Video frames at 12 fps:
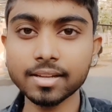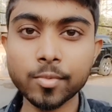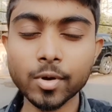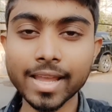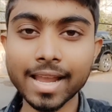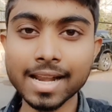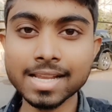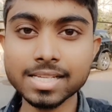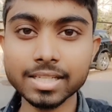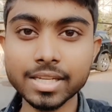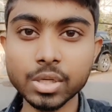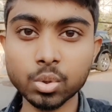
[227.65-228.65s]
এবং এখানে সে
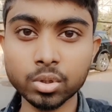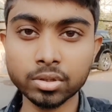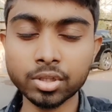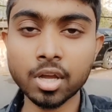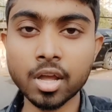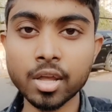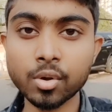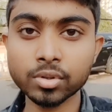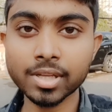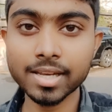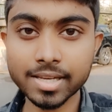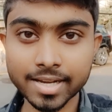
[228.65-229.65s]
কি করতে হয়
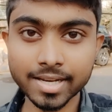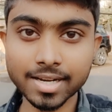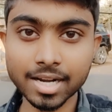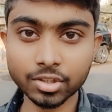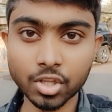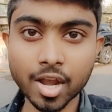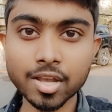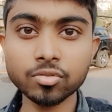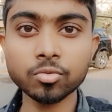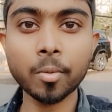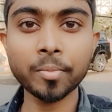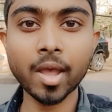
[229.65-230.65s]
কোথায় টিকিট কাটতে হয়
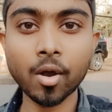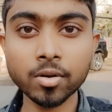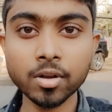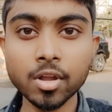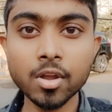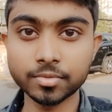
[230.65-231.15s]
তো আমি এখন